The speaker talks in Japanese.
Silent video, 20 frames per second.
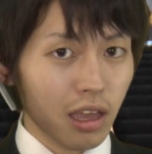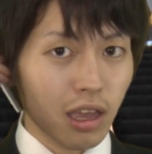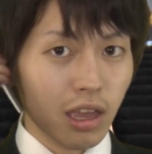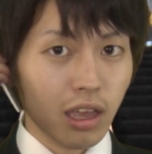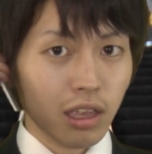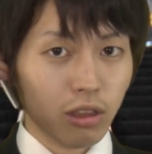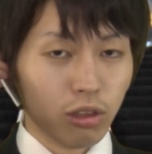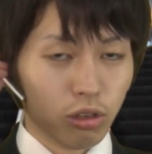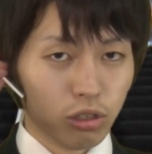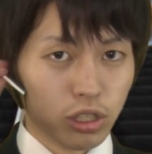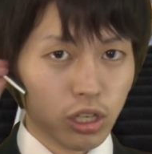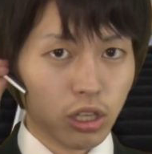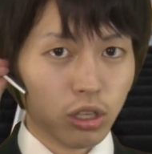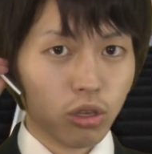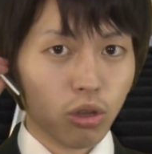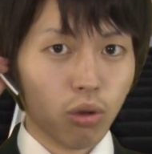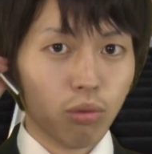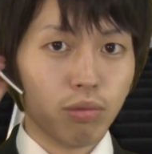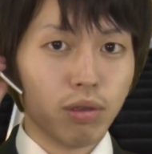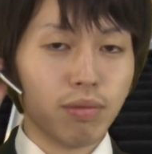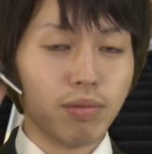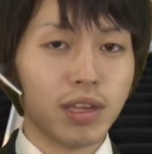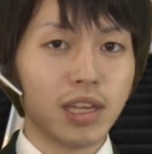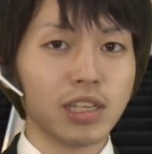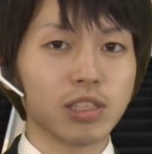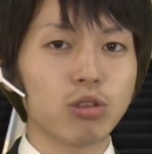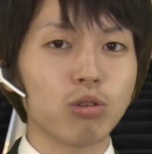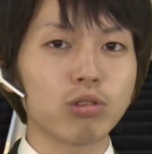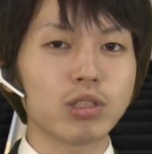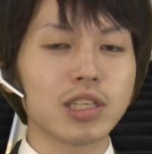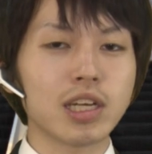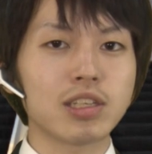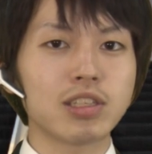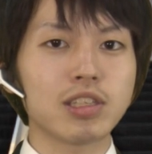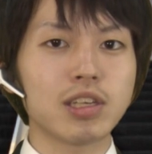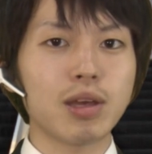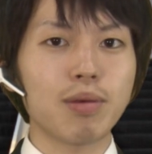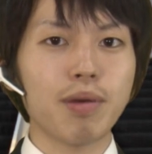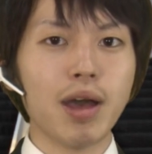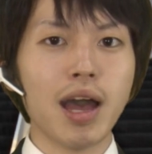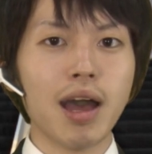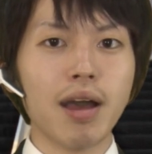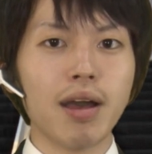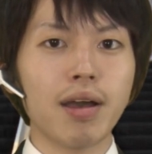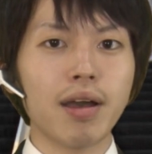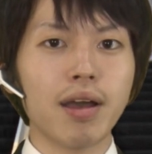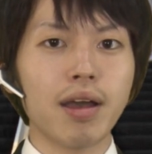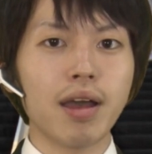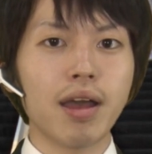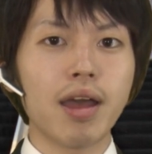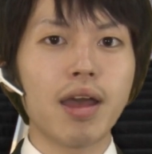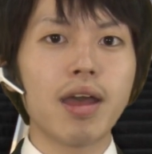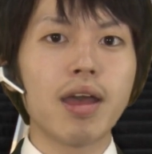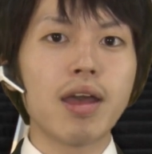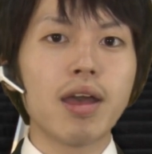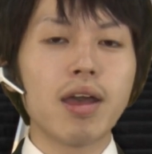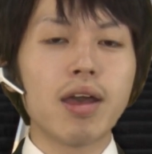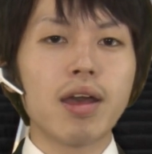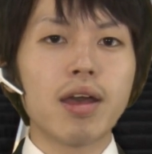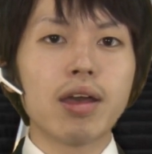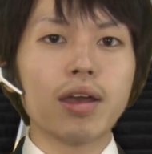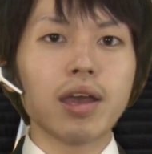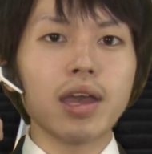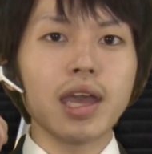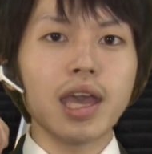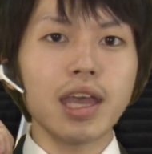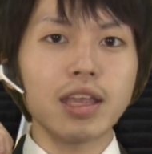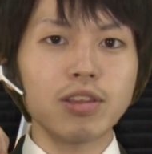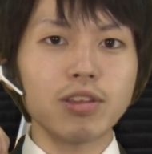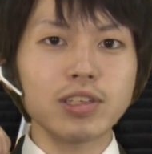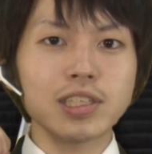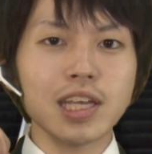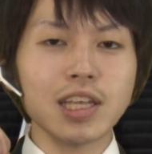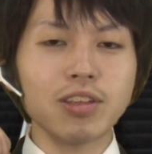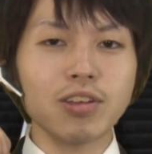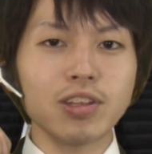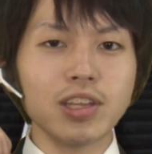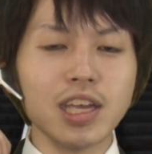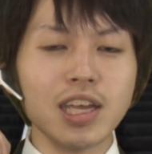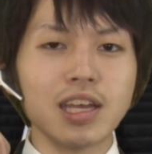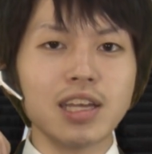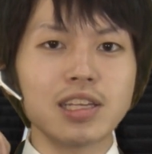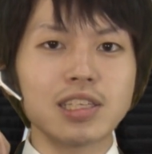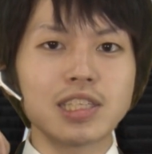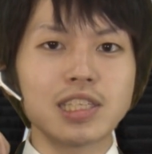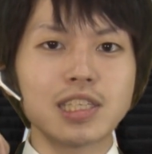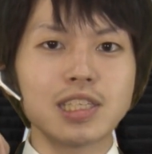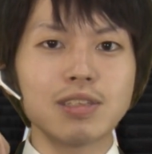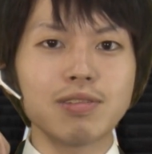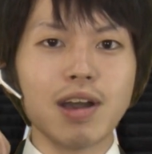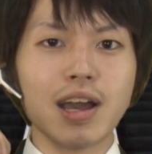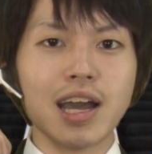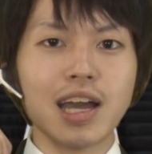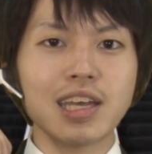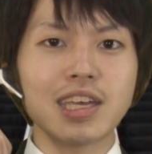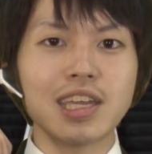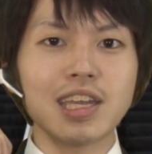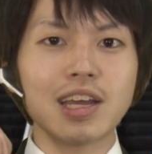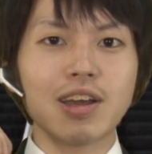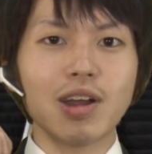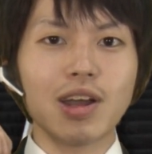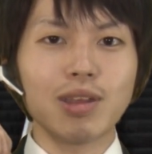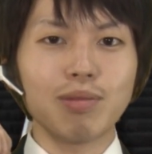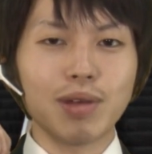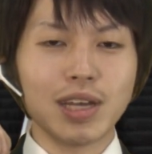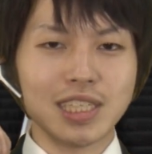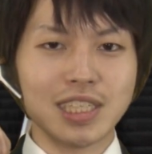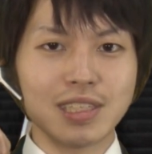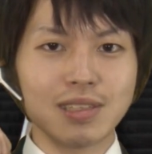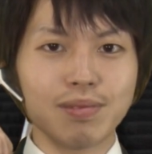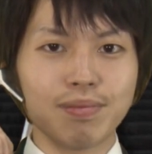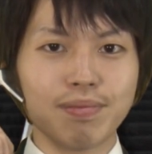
ヘッドセットを耳に装着すればヘッドセットに通話が切り替わります